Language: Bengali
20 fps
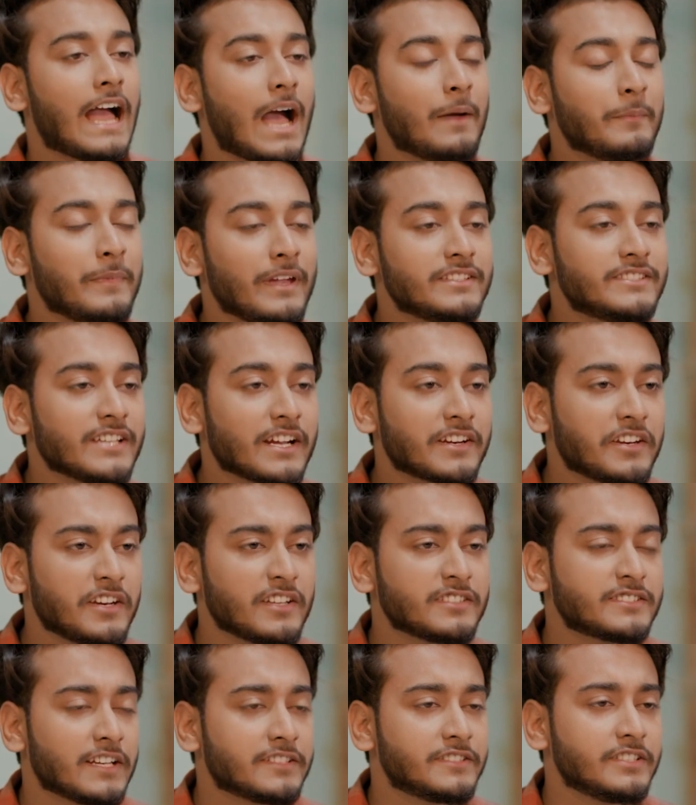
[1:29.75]
আমি এই
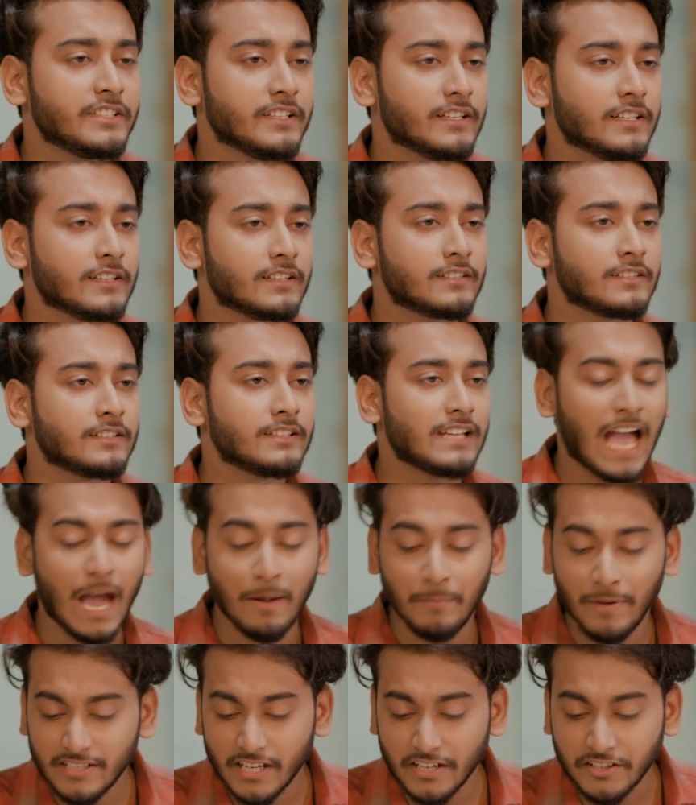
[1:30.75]
চাকরিটা ছাড়ছি না
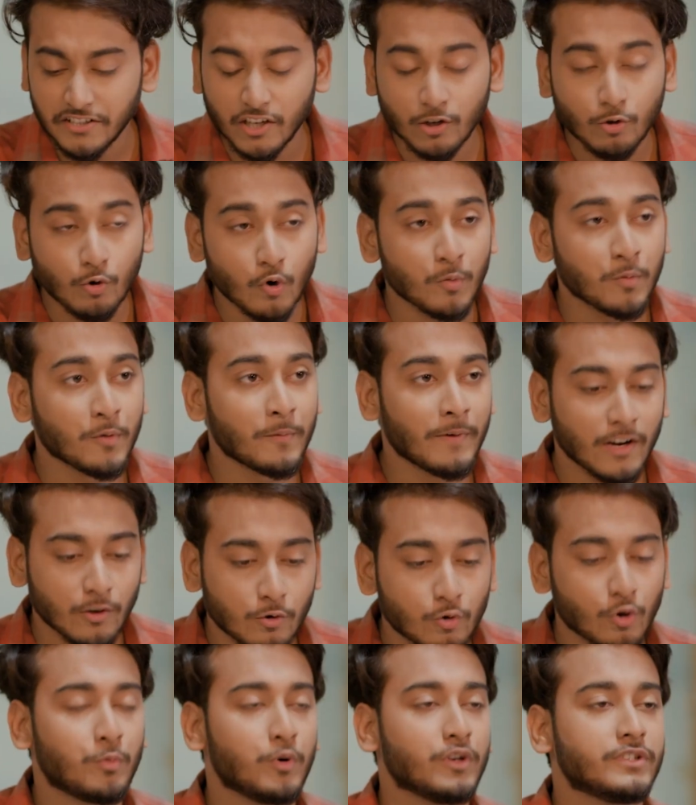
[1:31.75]
আমি এই চাকরিটা করব মানে
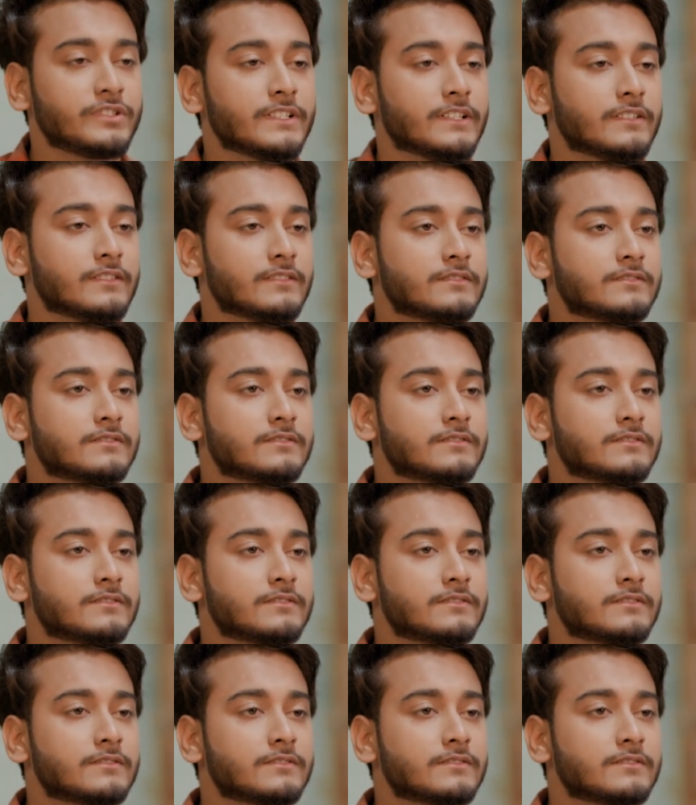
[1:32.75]
করবই স্যার